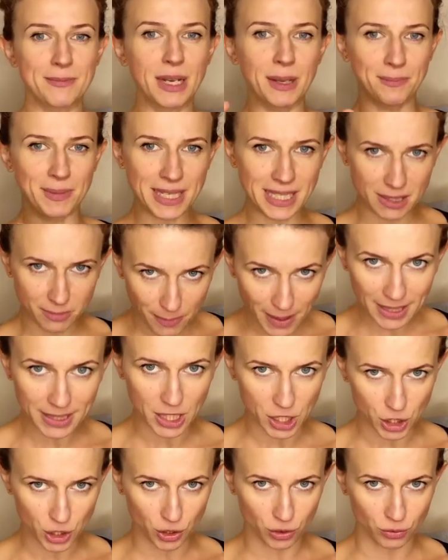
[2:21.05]
Im lepiej
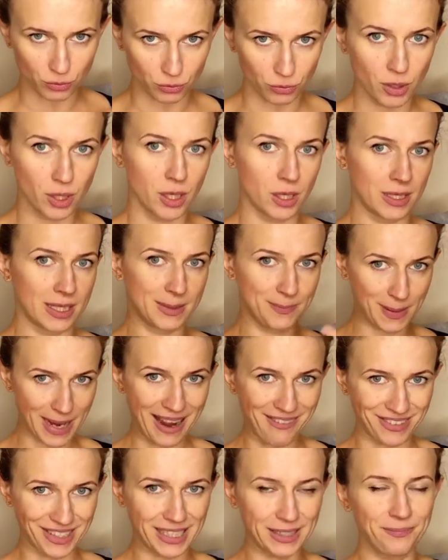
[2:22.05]
zbadasz tą
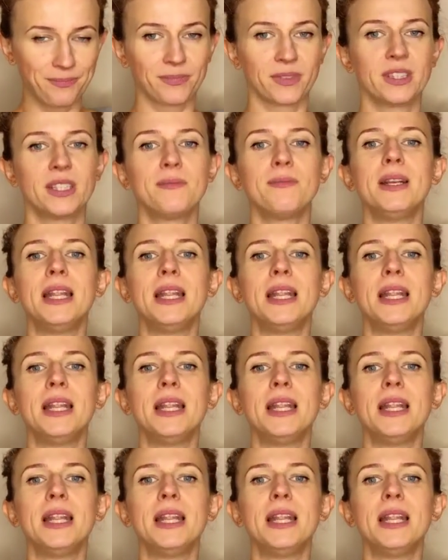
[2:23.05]
sprawę,